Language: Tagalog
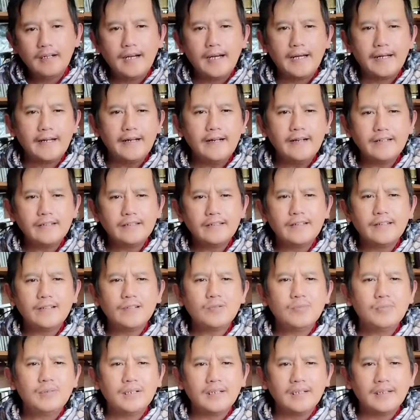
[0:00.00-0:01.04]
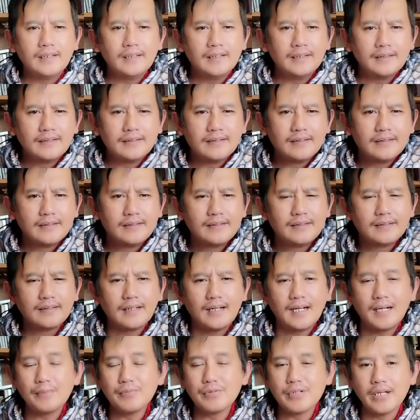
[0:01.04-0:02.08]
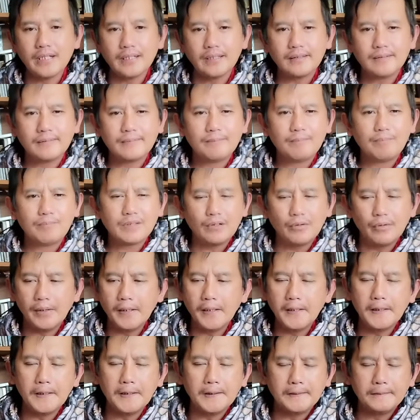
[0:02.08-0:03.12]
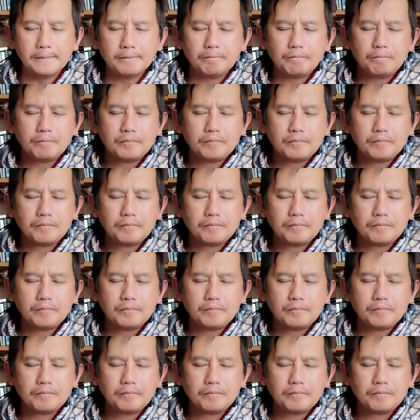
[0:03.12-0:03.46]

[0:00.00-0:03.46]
Ada lagi tidak mga kakabsat. Kung ada